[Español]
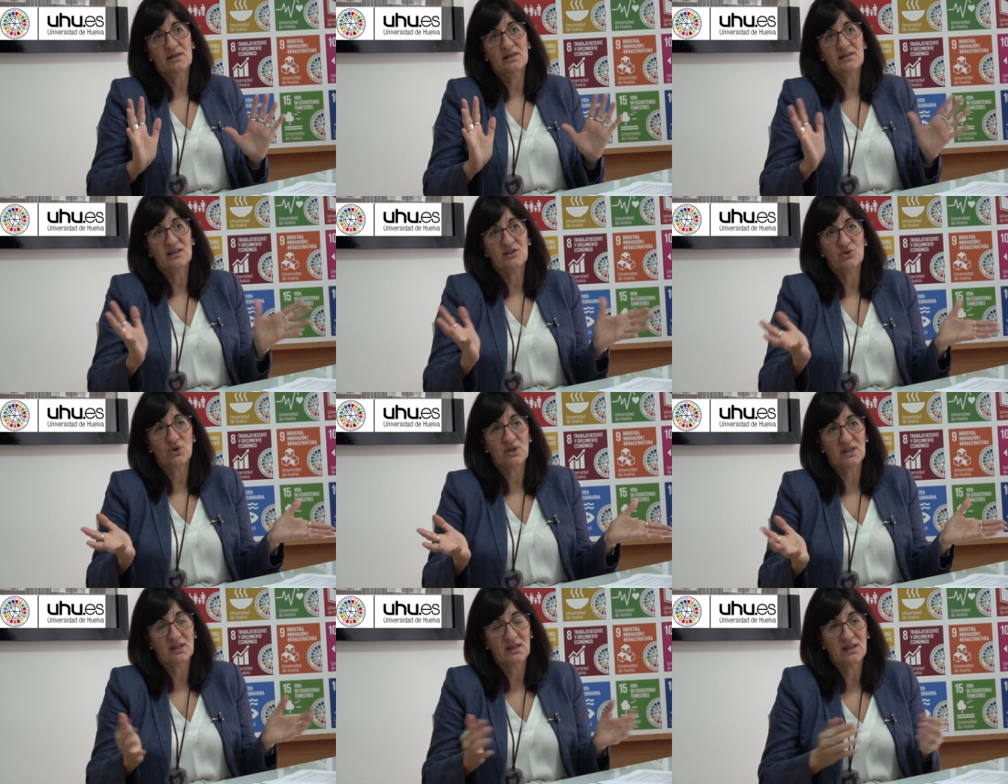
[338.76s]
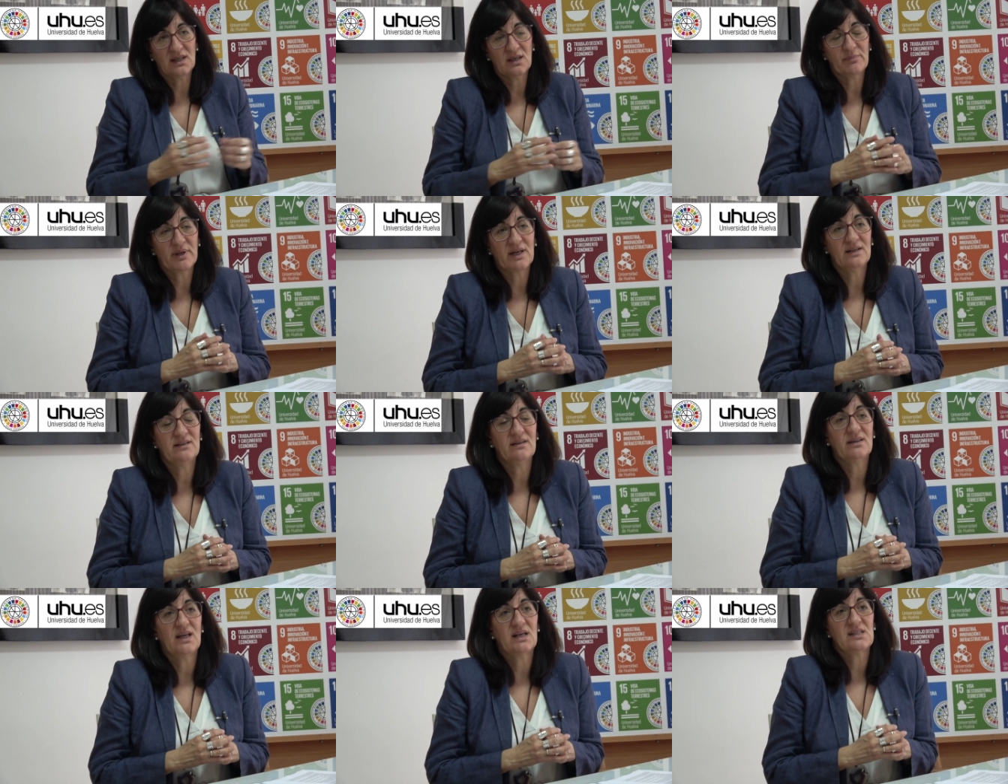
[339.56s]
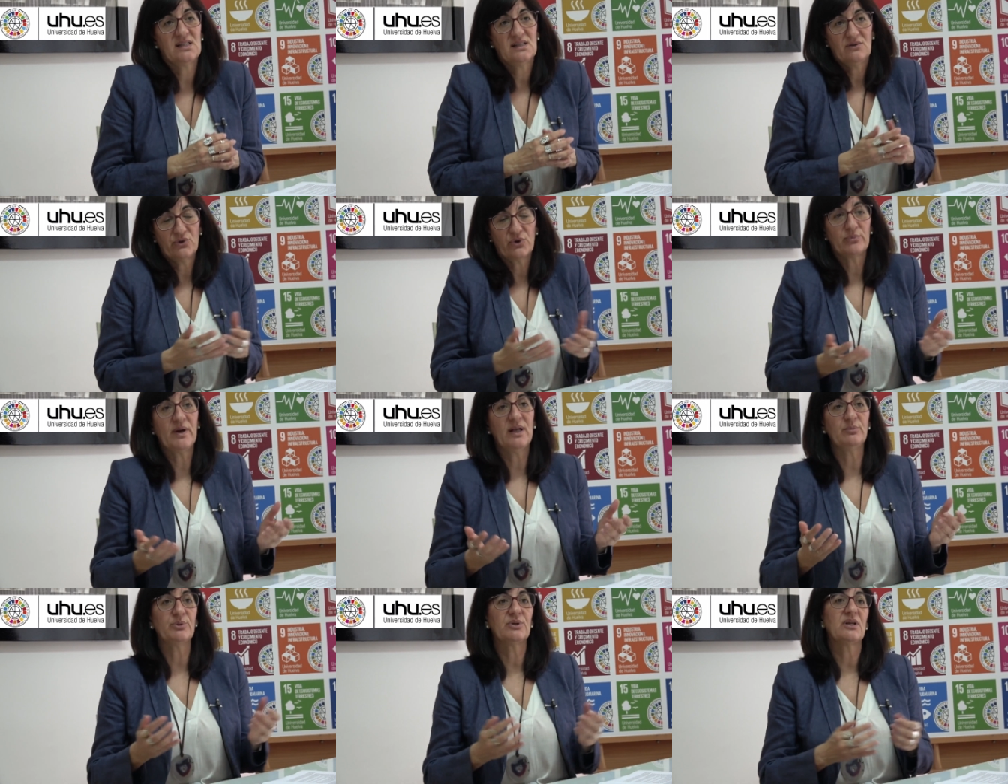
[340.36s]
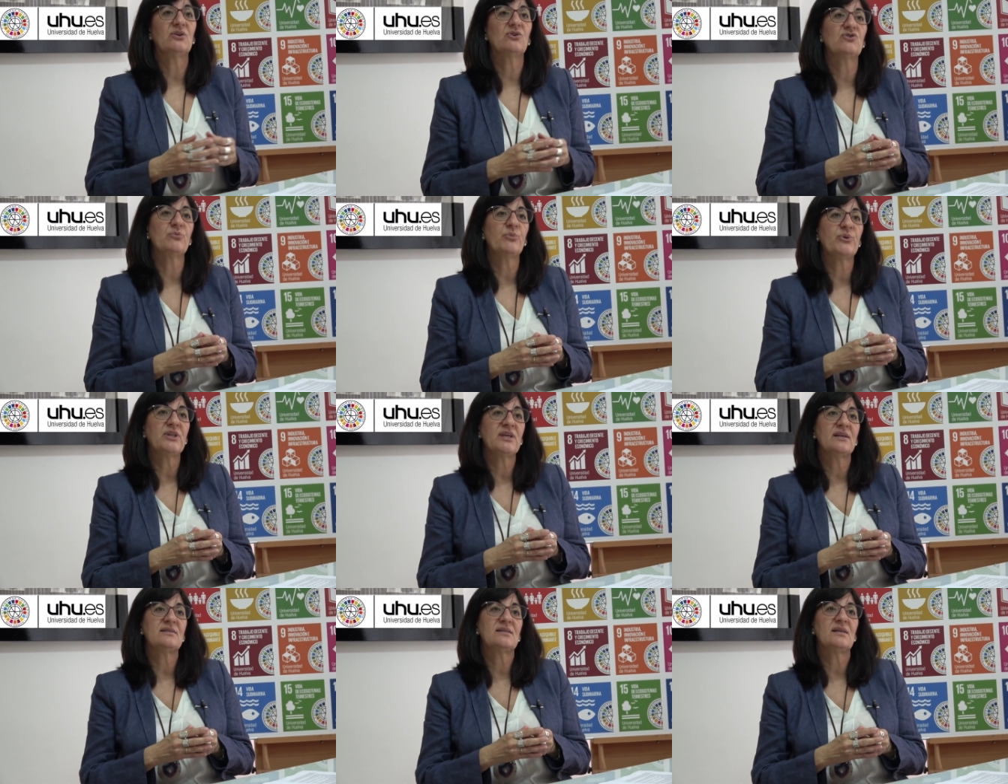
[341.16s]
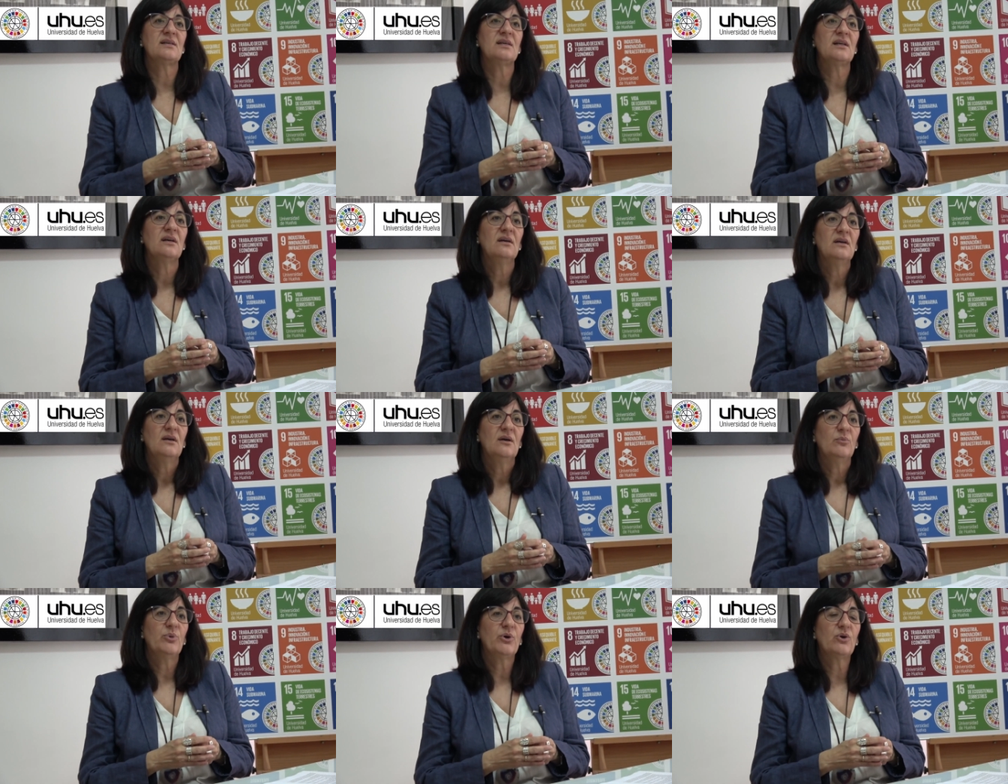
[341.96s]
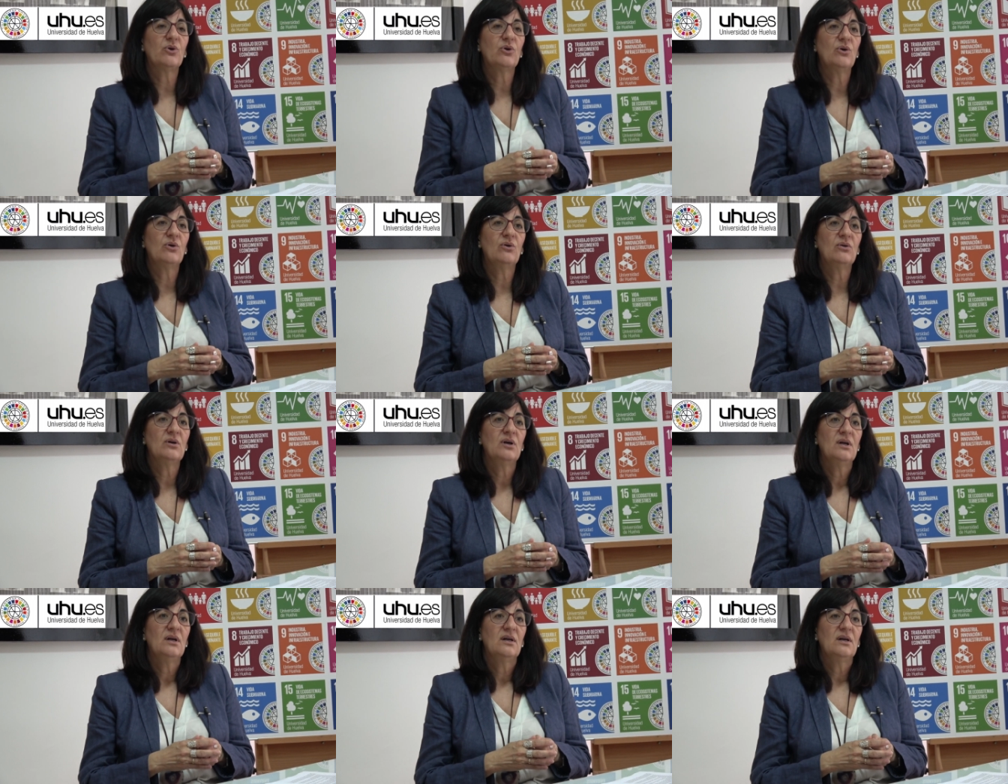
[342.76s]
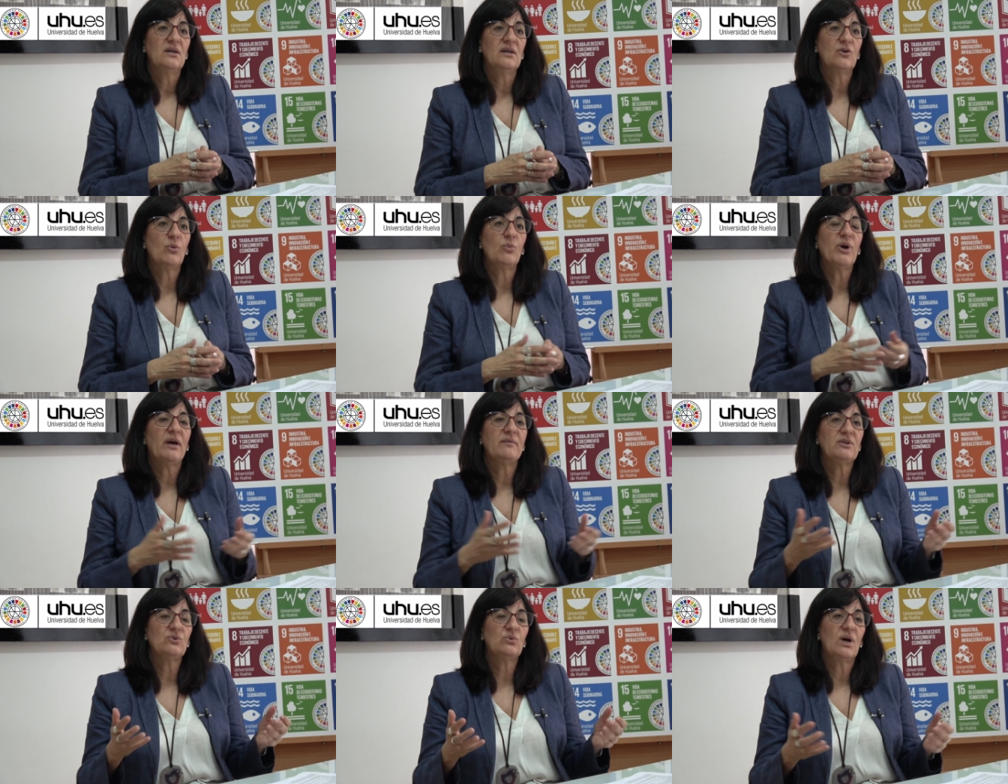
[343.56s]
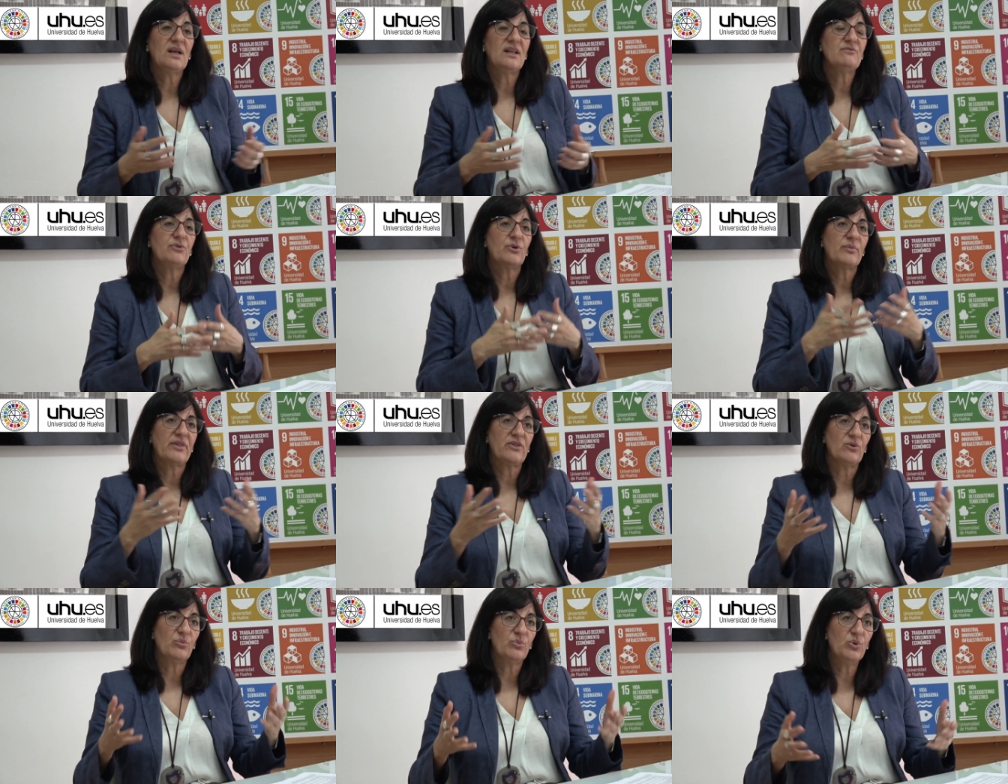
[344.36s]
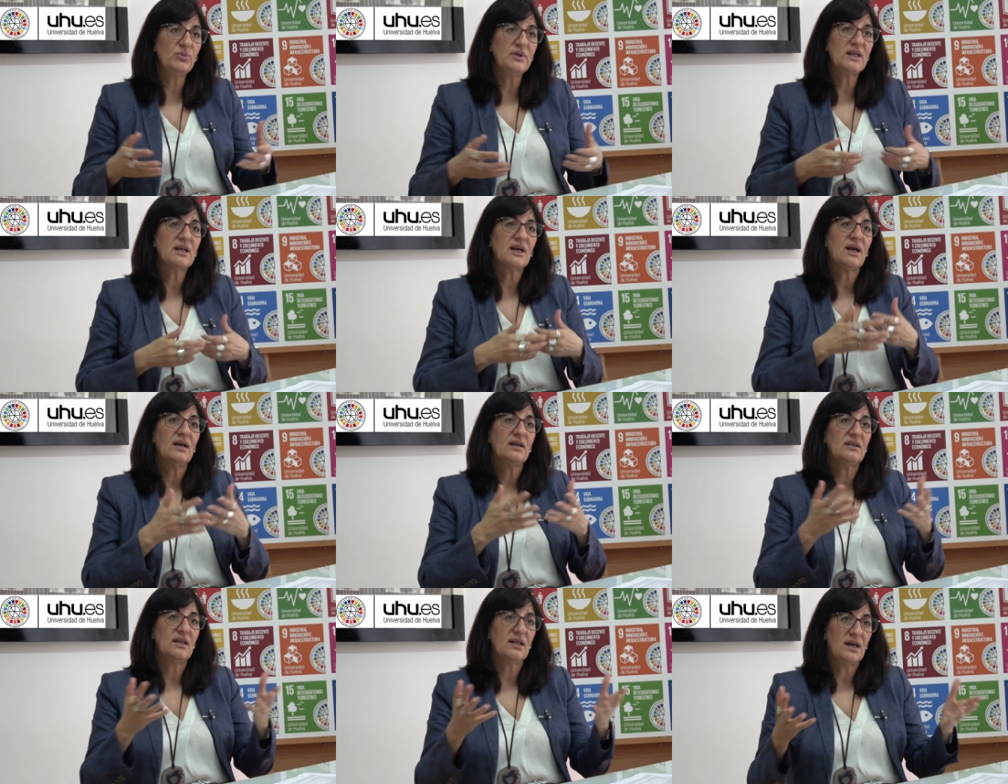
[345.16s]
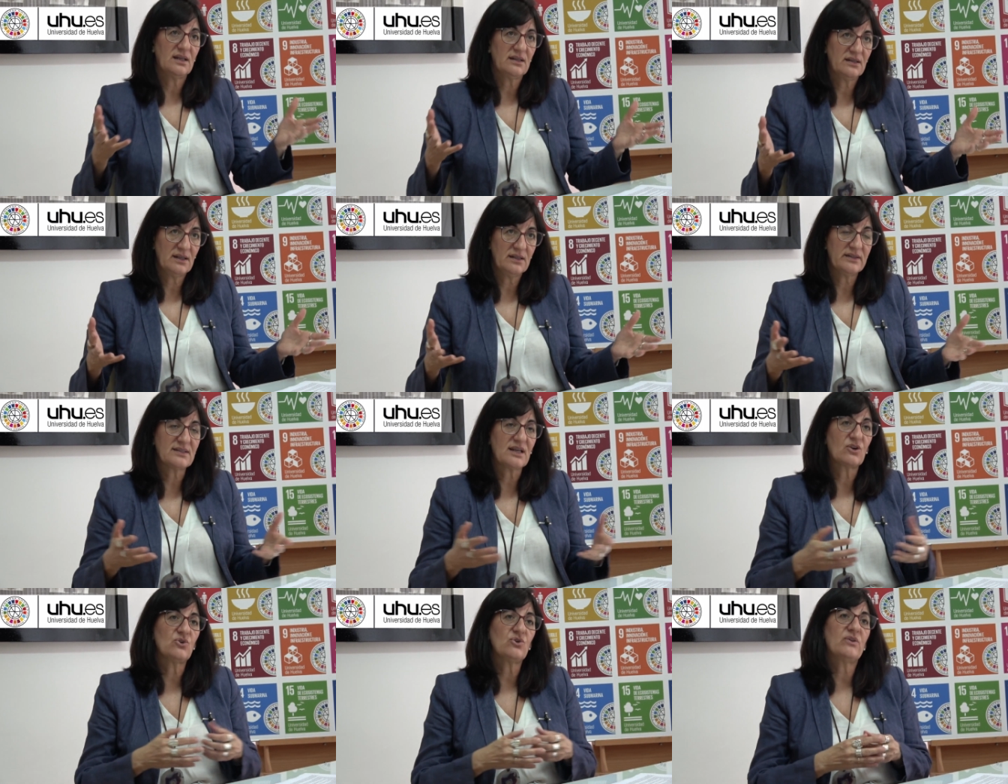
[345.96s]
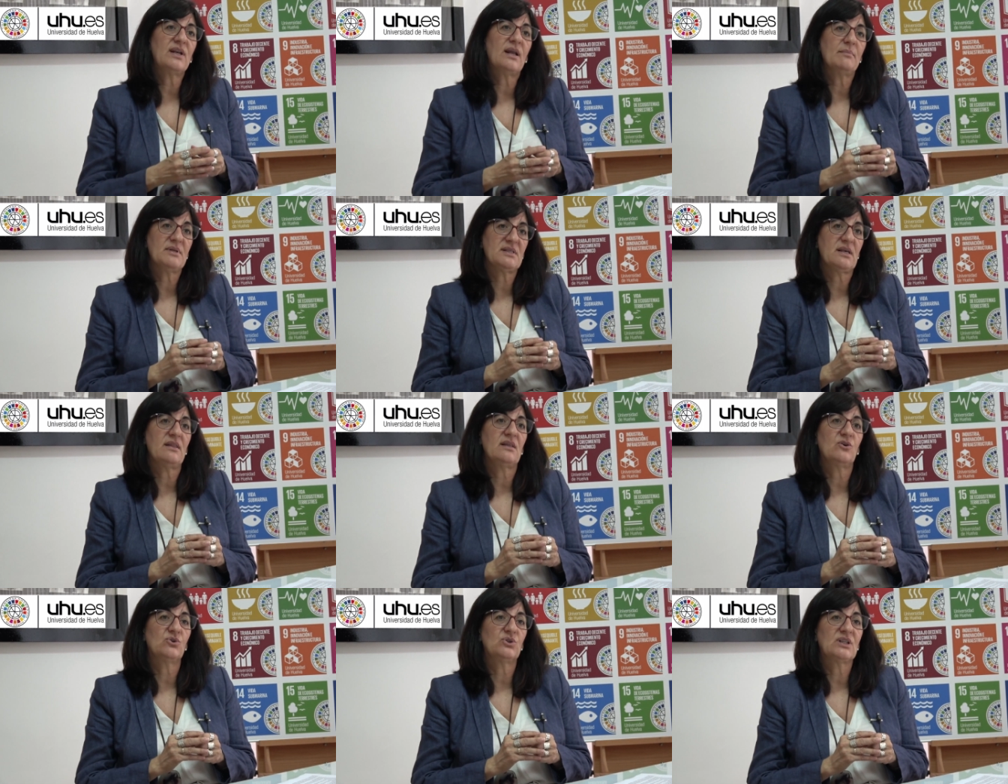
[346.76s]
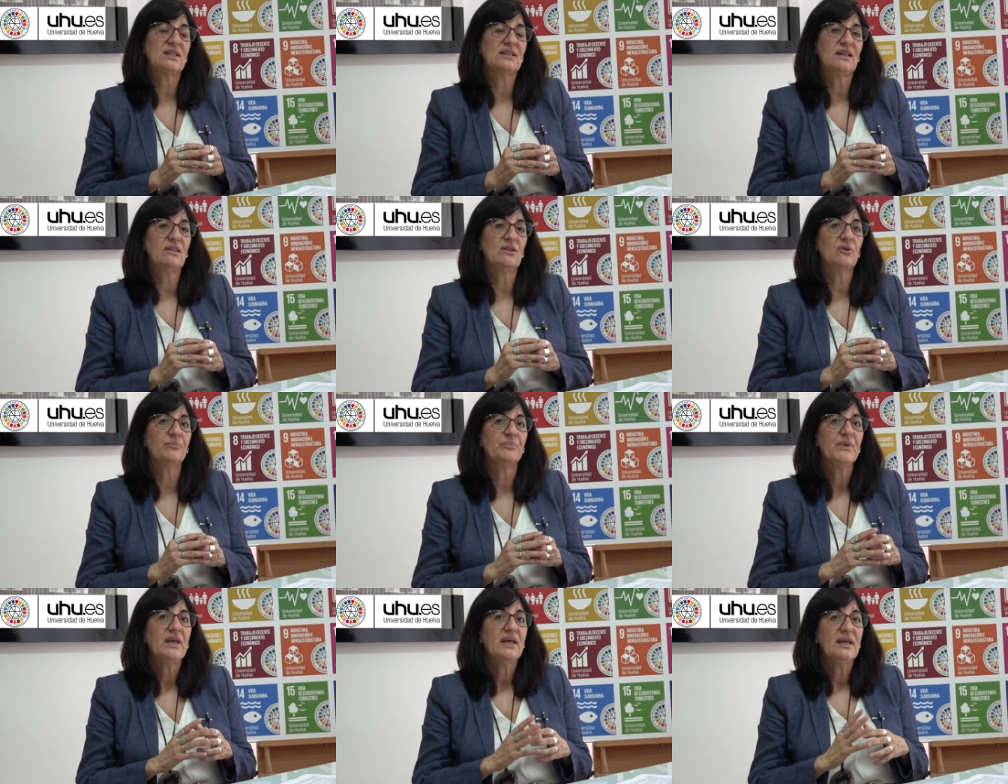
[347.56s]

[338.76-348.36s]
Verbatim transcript: tenido que, paralizarse, es normal porque no se podían seguir pues con eh, como es habitual la información pública y el desarrollo de las mesas de contratación.